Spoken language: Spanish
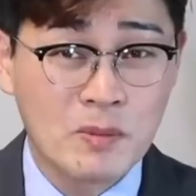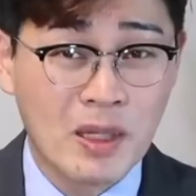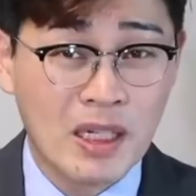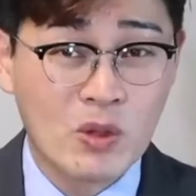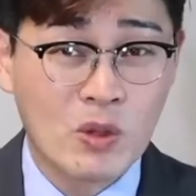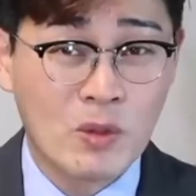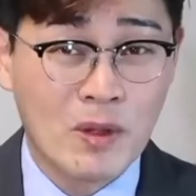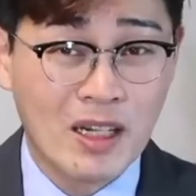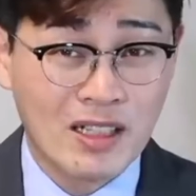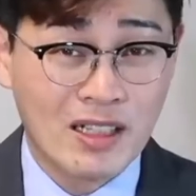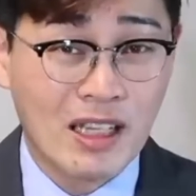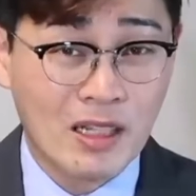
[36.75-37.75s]
para
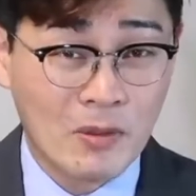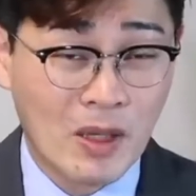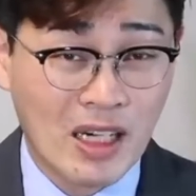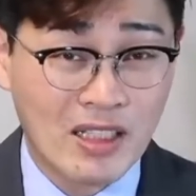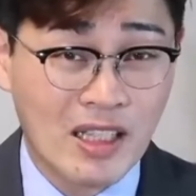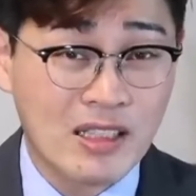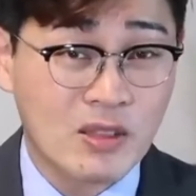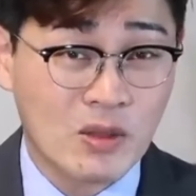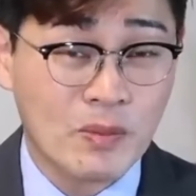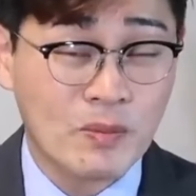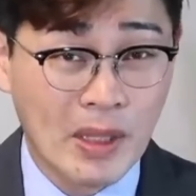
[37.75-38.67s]
tomar el magnesio,